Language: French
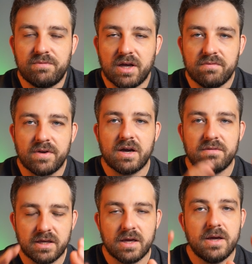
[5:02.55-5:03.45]
d'affaires
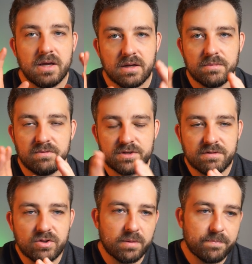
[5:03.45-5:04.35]
avec, mais vous avez
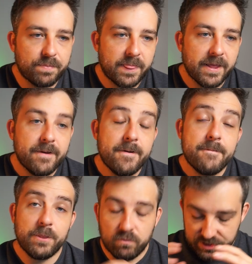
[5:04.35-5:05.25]
une norme.
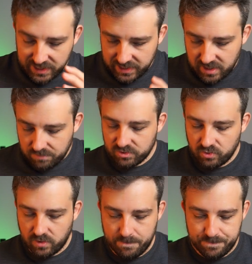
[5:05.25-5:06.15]
Donc vous allez créer un
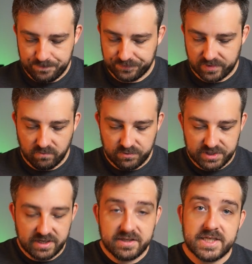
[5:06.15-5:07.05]
mentorat. Vous
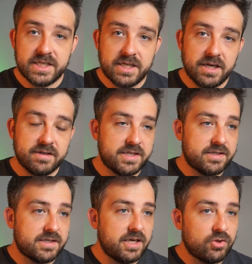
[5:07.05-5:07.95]
allez décider si
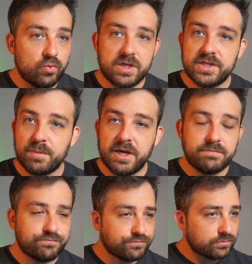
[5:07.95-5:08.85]
c'est toutes les
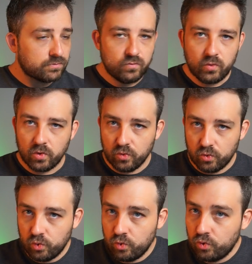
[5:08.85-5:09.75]
semaines,
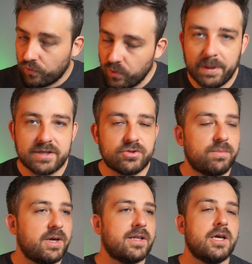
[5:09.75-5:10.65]
deux fois par
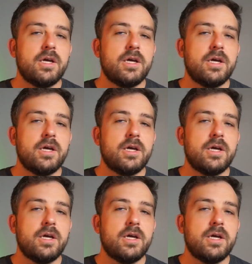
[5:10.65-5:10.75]
semaine,